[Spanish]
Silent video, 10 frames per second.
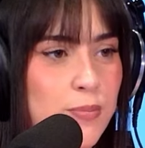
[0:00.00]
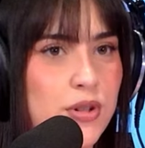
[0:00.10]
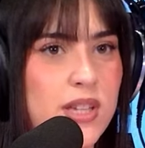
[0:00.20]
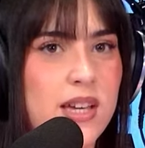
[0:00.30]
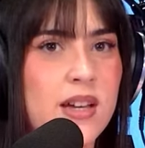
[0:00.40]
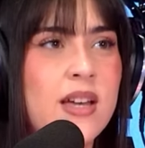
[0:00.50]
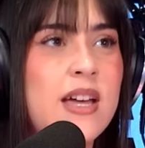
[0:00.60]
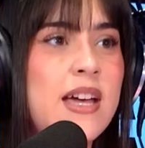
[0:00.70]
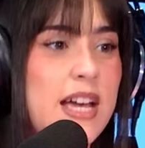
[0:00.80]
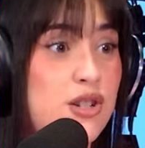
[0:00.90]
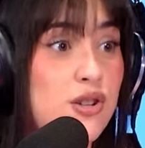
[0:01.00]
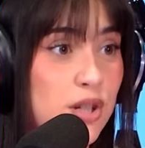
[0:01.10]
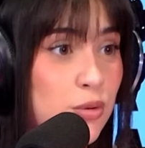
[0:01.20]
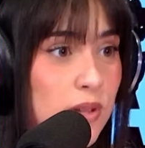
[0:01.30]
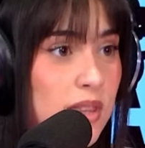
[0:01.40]
porque es lo
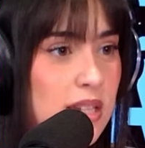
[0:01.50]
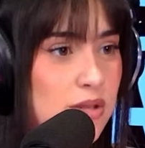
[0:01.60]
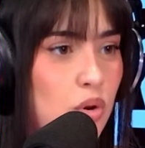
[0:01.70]
que tú dices,